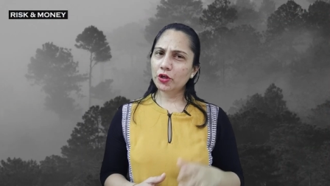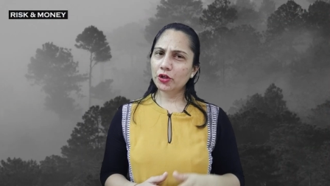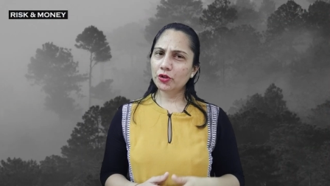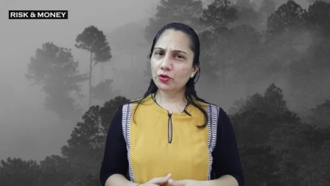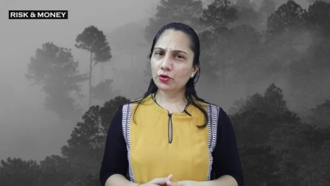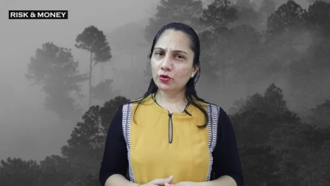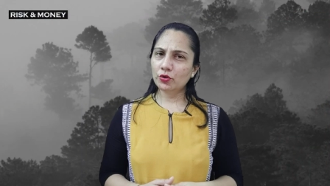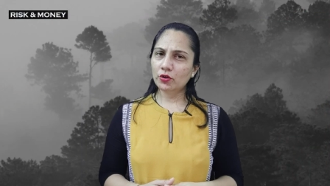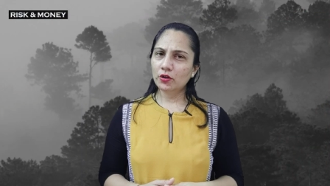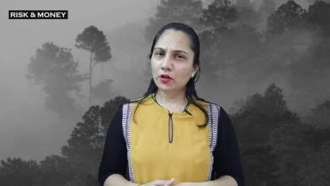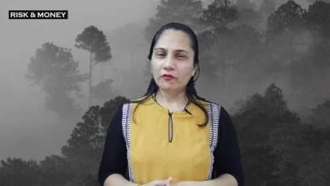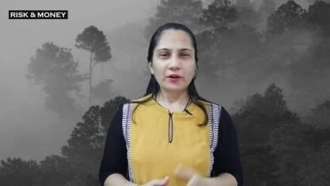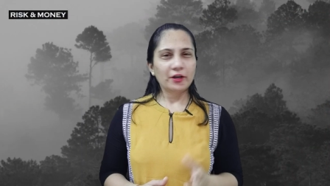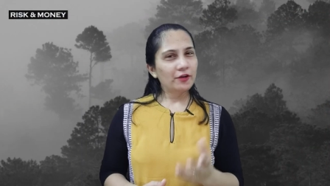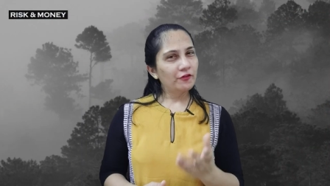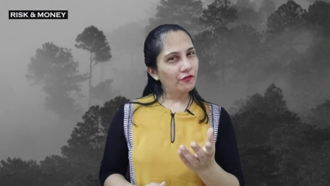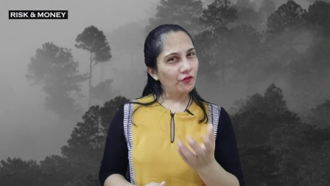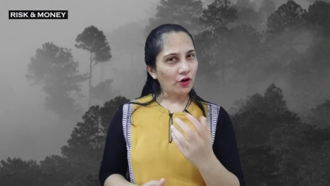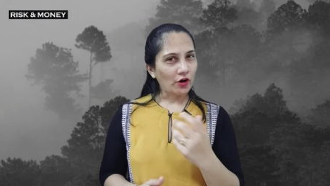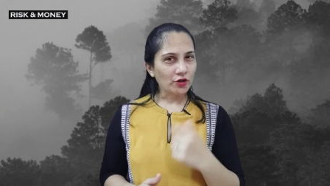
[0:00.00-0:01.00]
होने दो
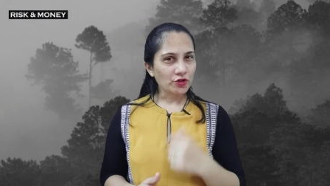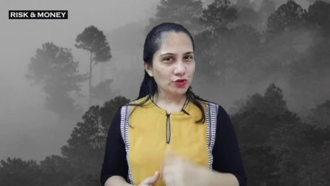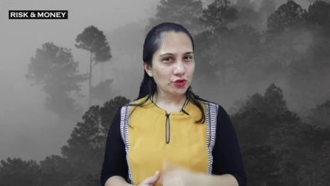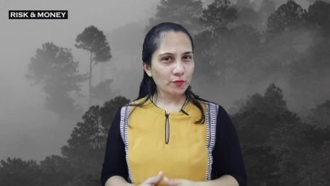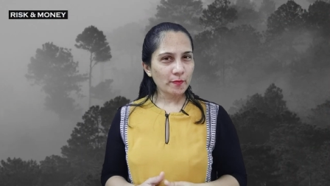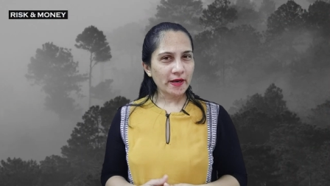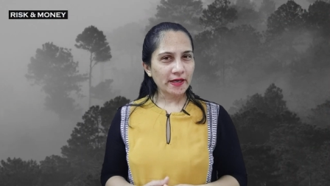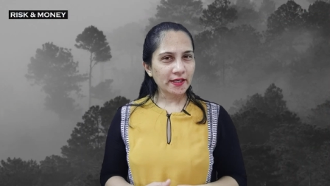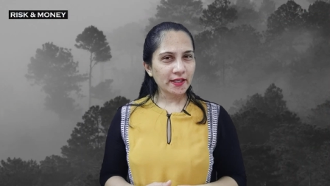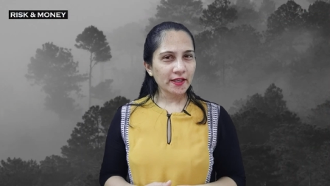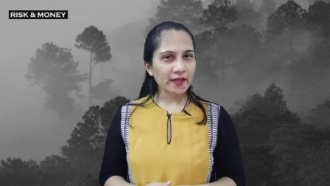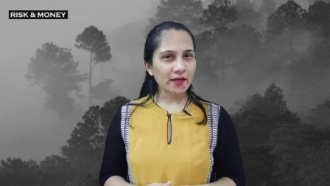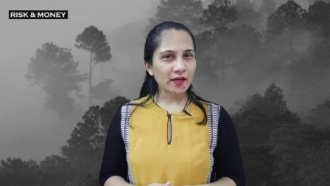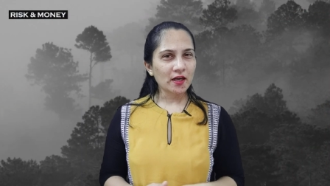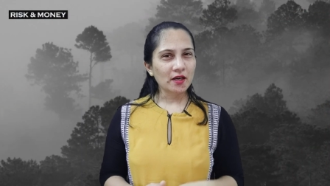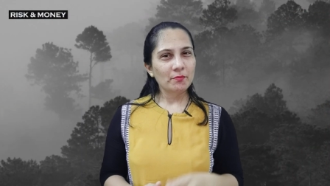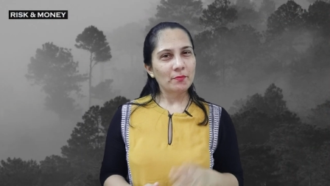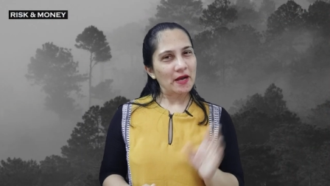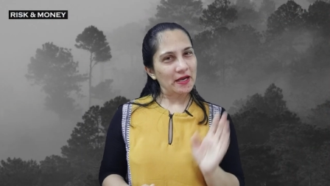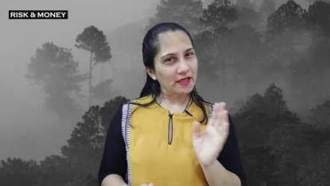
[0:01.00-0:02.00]
वरना फ्रॉड्स तो बैठे हैं
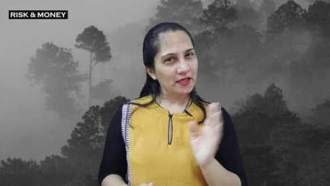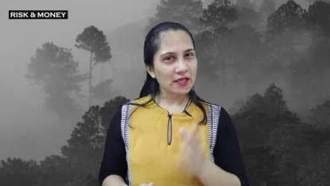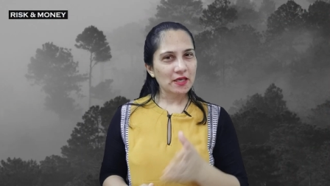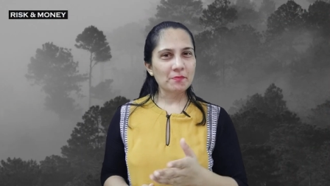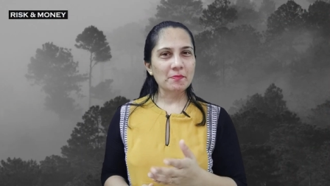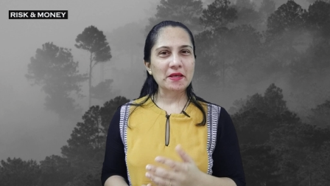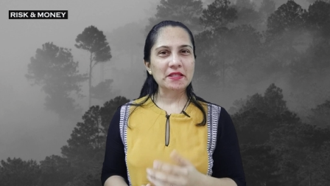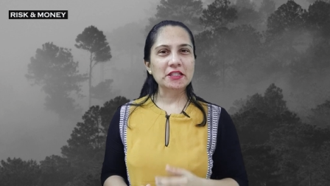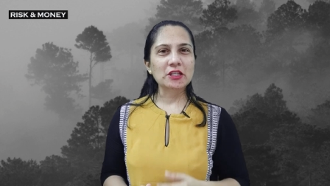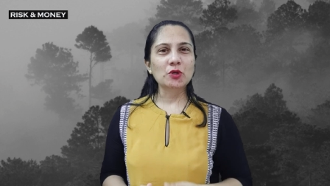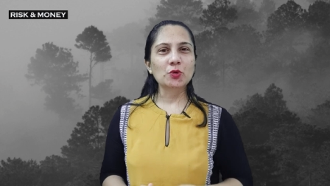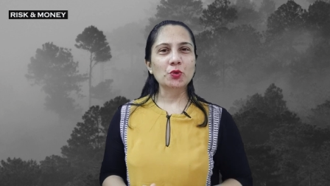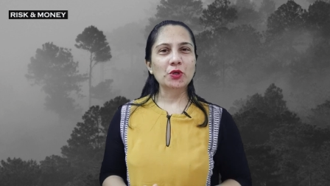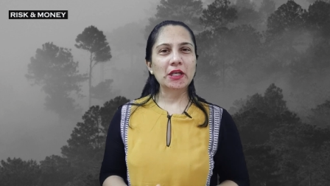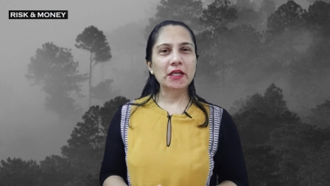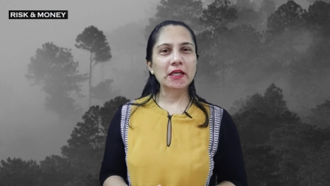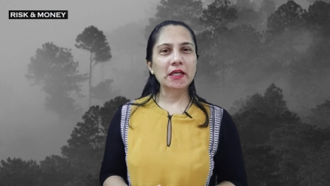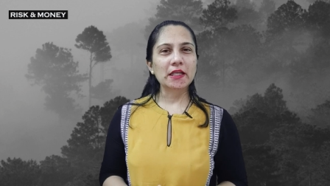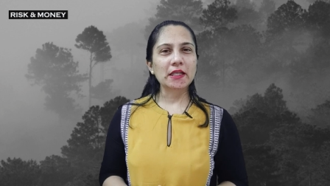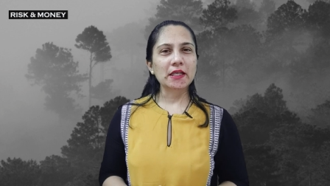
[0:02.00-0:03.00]
ना बाकी के पैसे
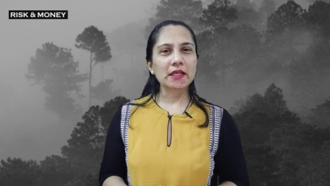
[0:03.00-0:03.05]
लूटने के